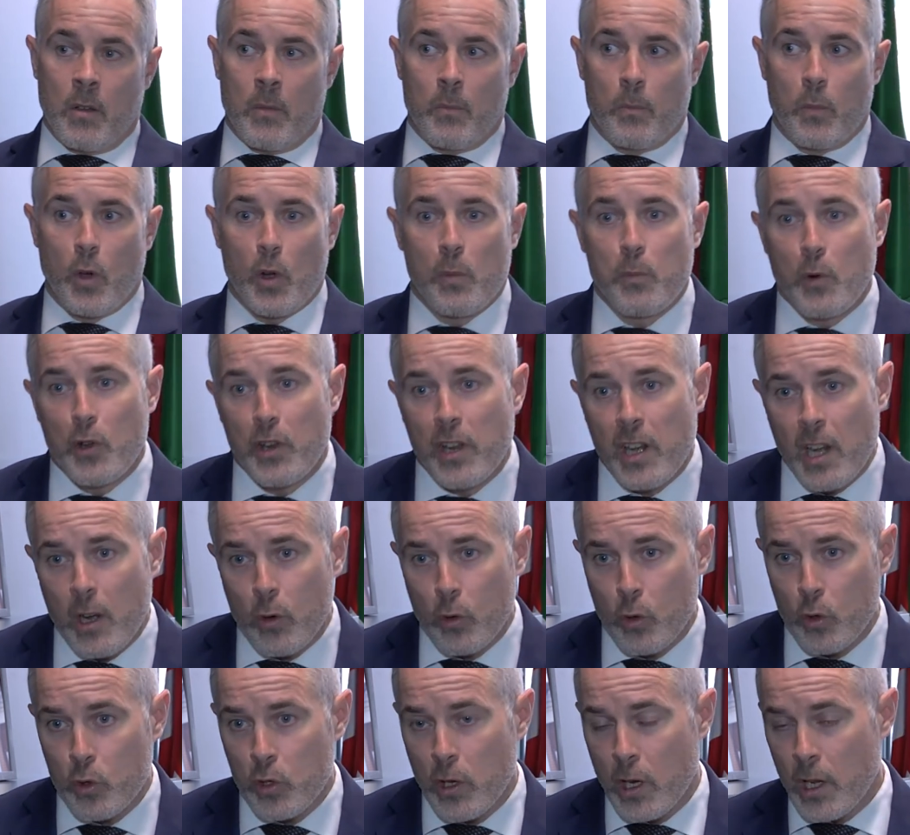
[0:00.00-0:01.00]
Por poner
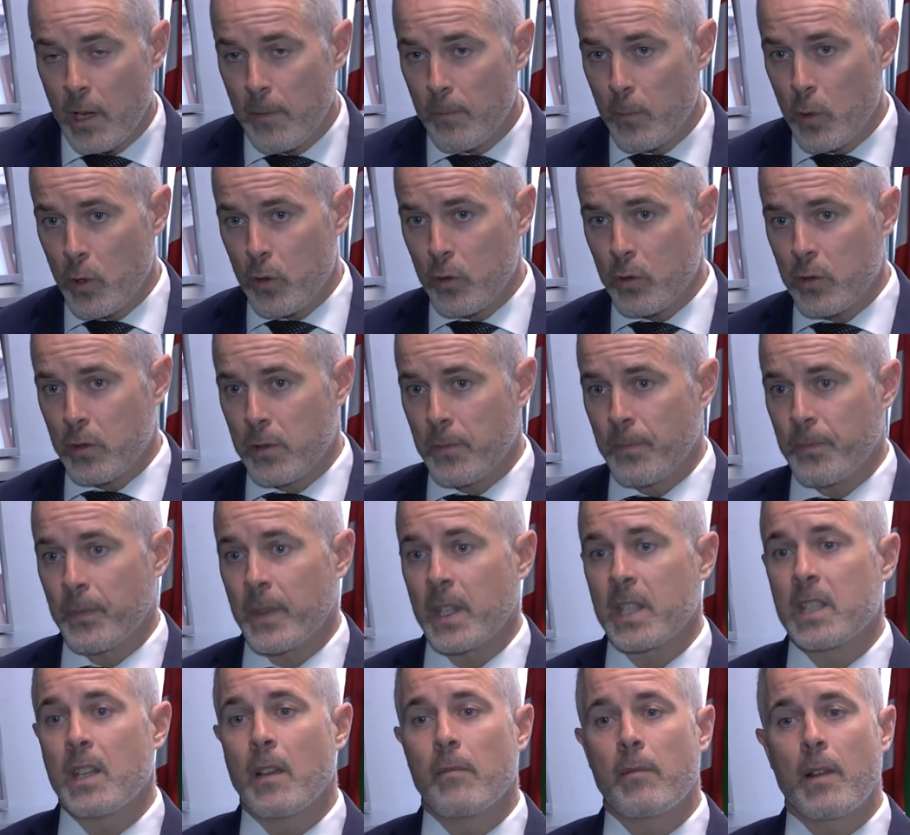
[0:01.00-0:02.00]
algunos ejemplos,
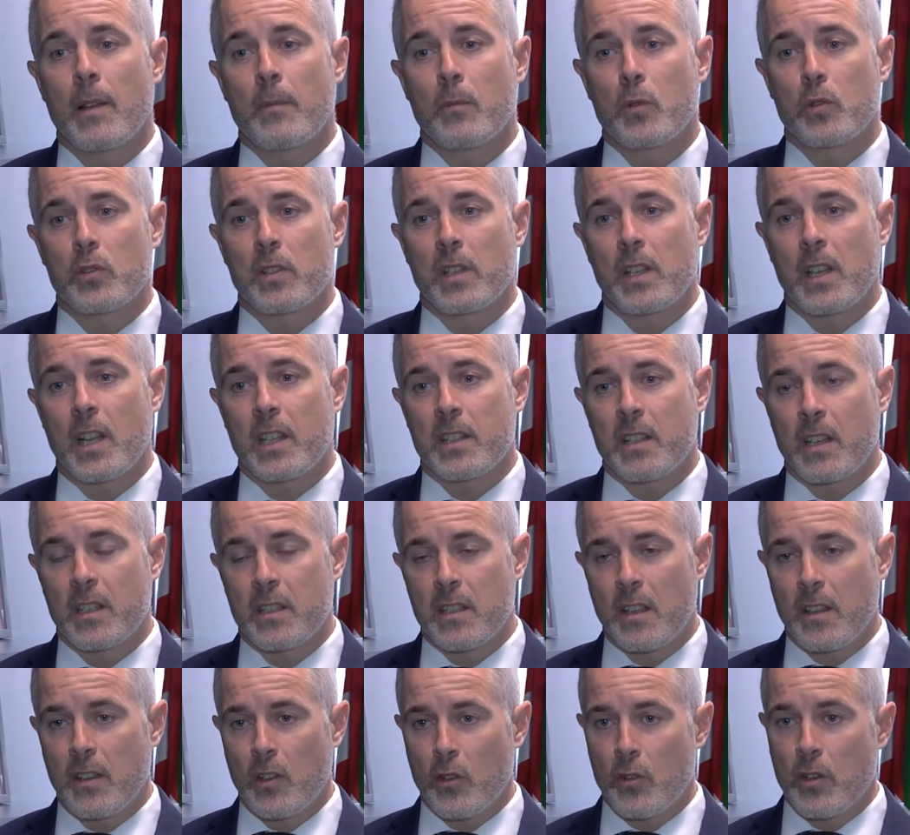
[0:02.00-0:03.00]
si hablamos de la
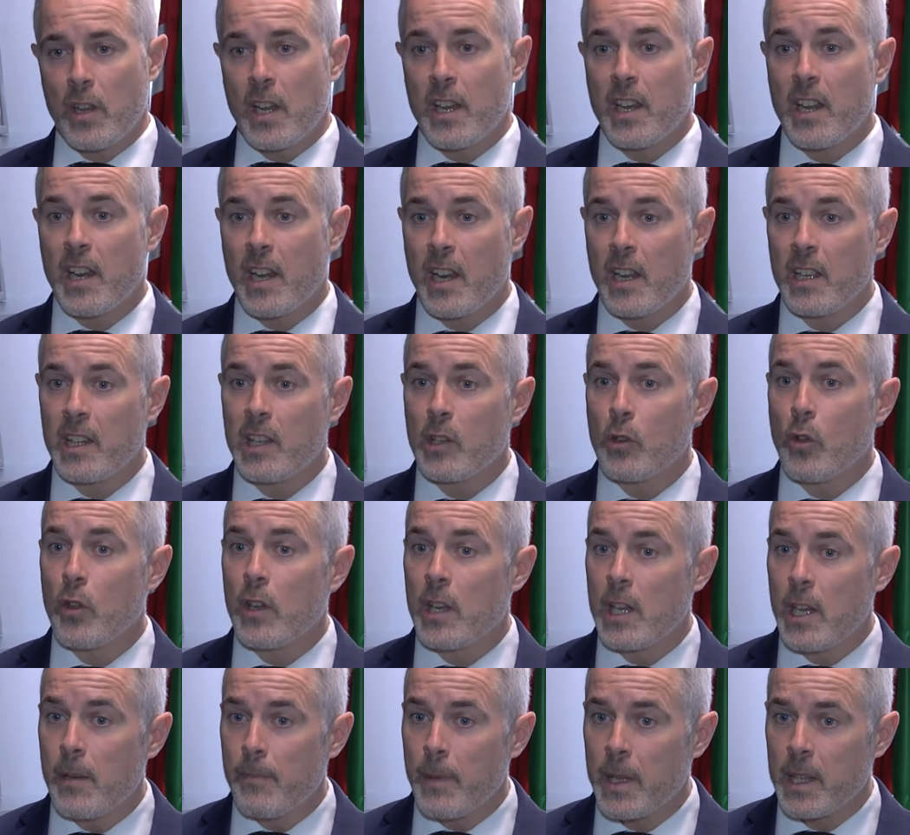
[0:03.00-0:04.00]
transición energético y
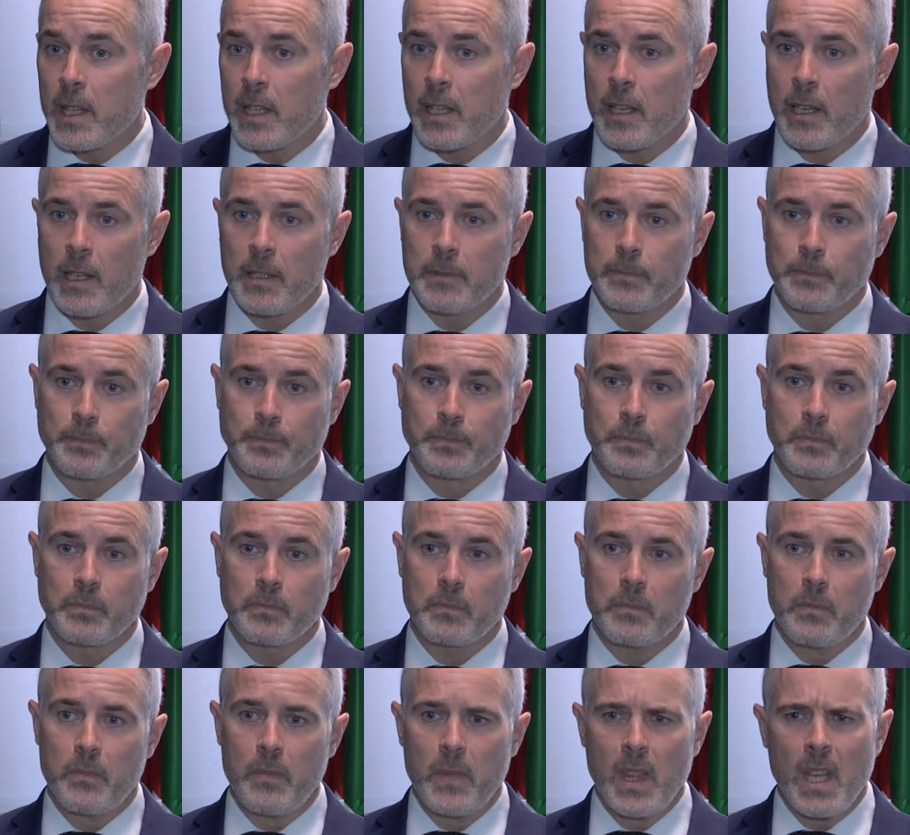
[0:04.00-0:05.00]
climática,
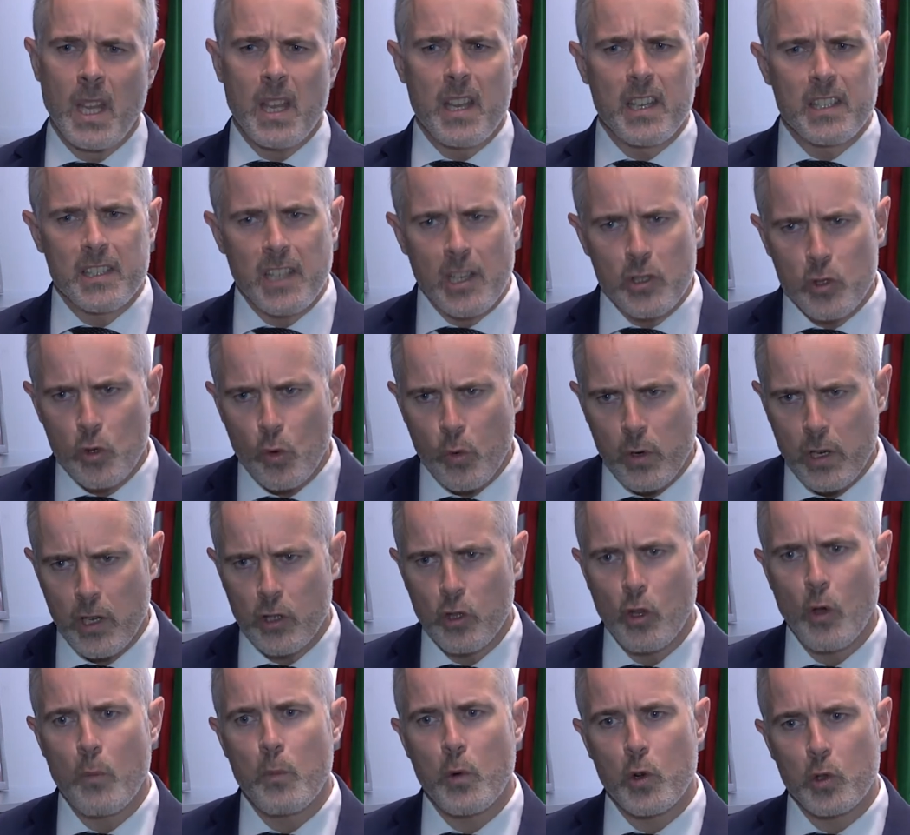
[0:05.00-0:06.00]
están
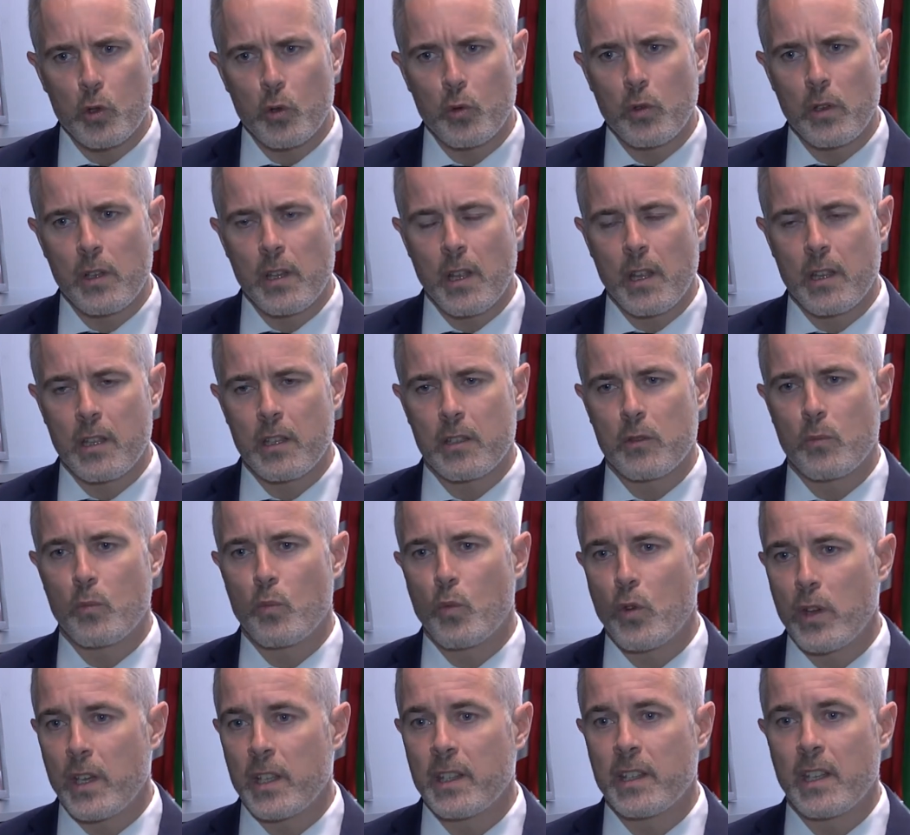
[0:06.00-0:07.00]
surgiendo oportunidades
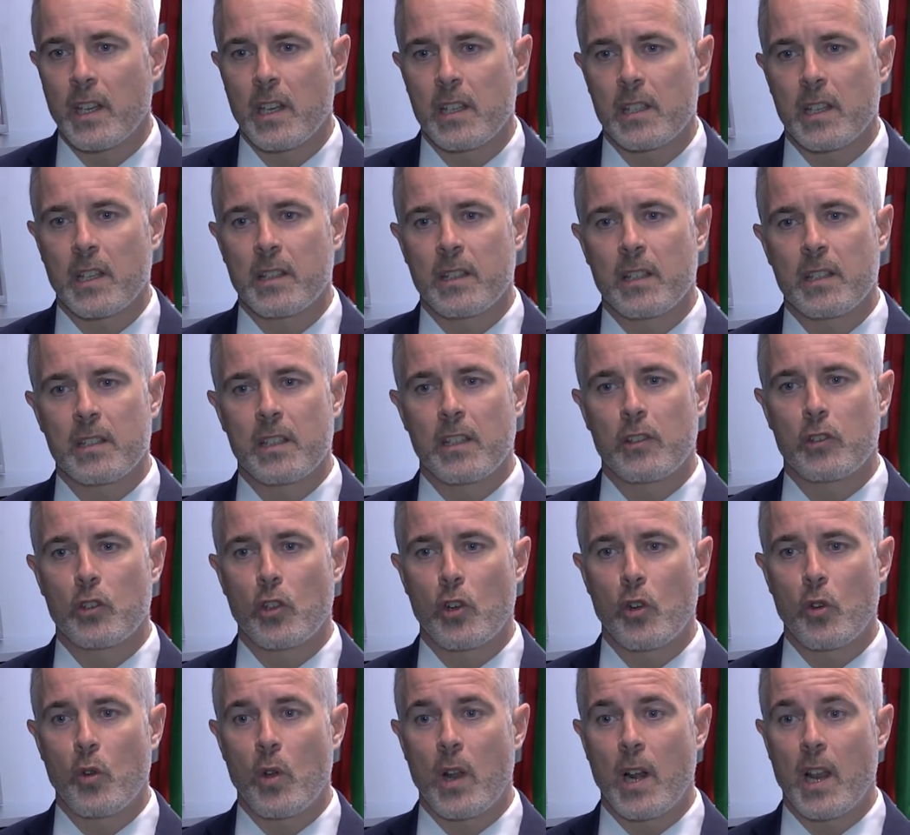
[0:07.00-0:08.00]
muy interesantes en
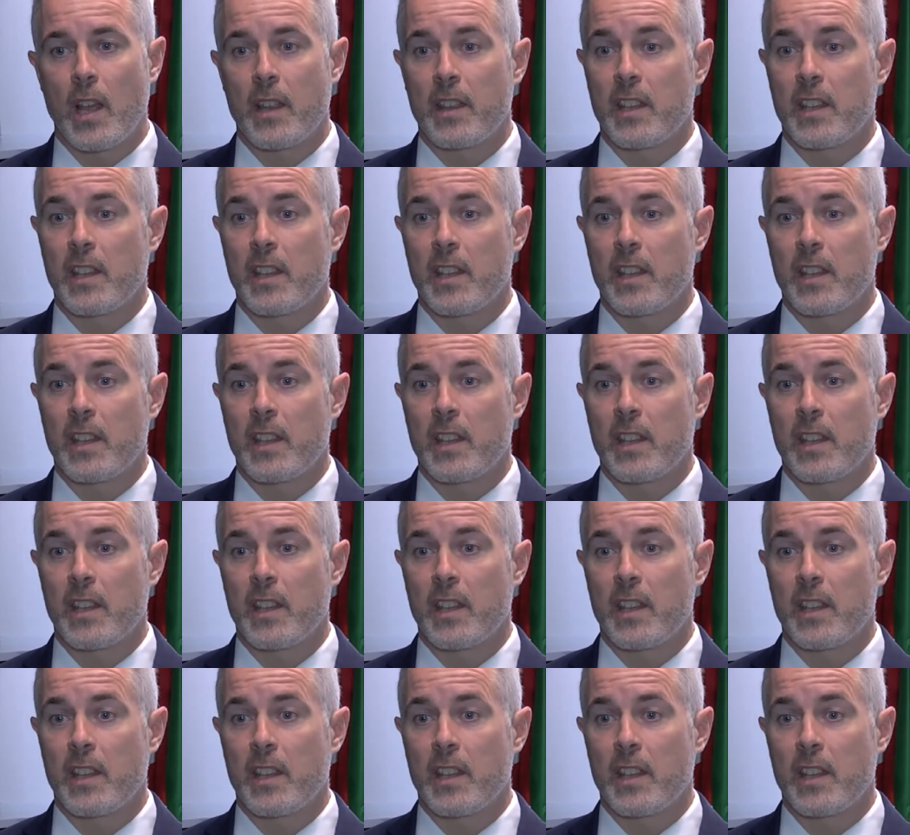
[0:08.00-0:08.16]
torno a la